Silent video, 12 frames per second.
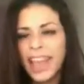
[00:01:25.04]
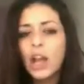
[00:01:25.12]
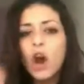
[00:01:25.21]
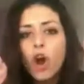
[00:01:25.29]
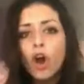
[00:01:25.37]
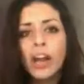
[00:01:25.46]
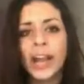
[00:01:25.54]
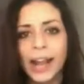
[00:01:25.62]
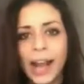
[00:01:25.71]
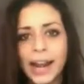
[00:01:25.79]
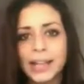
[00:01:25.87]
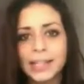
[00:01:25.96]
¿Qué
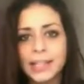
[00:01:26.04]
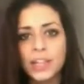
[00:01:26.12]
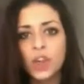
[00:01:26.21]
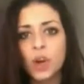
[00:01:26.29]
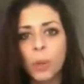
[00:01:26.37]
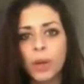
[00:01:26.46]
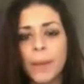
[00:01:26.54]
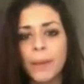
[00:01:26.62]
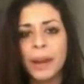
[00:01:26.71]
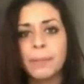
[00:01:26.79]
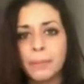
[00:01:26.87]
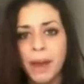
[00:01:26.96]
cojones ganas si yo no voy
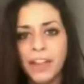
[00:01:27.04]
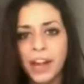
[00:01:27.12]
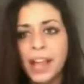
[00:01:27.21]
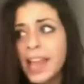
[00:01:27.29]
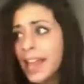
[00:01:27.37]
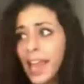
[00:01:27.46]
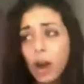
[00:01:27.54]
a ver a mi madre?